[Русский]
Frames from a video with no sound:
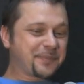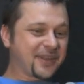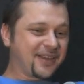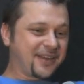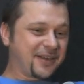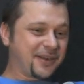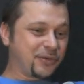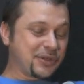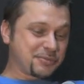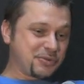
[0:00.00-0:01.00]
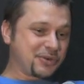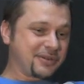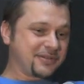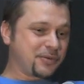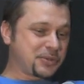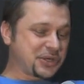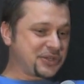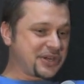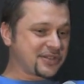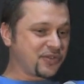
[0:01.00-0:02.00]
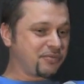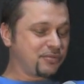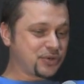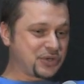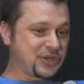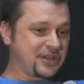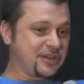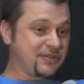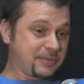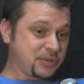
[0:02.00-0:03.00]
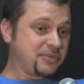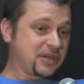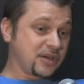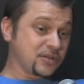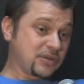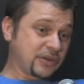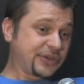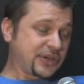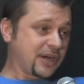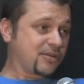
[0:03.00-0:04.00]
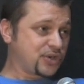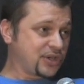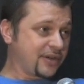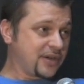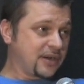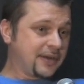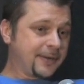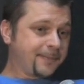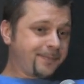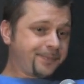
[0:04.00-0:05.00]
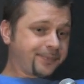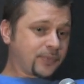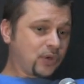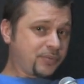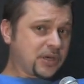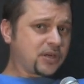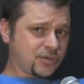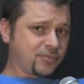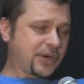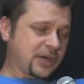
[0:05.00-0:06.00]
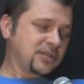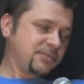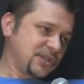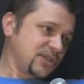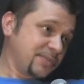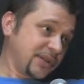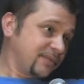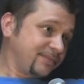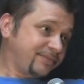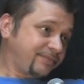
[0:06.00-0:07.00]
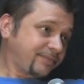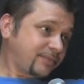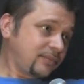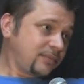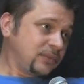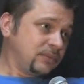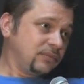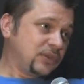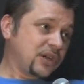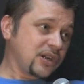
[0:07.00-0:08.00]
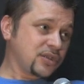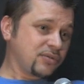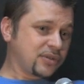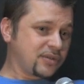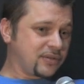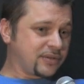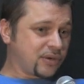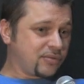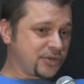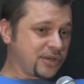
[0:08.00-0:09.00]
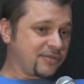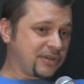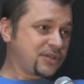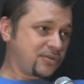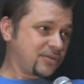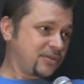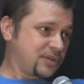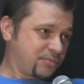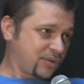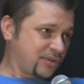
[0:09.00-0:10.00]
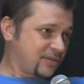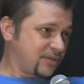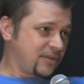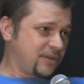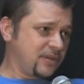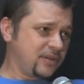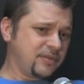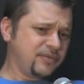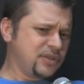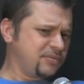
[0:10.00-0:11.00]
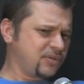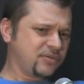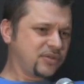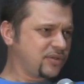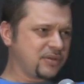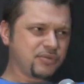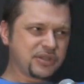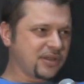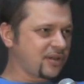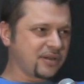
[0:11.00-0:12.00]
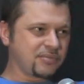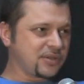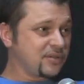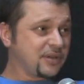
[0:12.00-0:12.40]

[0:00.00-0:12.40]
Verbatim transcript: Э, у нас много общих интересов в музыке. И вообще, мне кажется, он открытый, хороший человек. Но мне кажется, он прекрасный бизнесмен. Мне кажется, вот э, такого человека власть только испортит. И, и видимо, вот ему не надо там быть.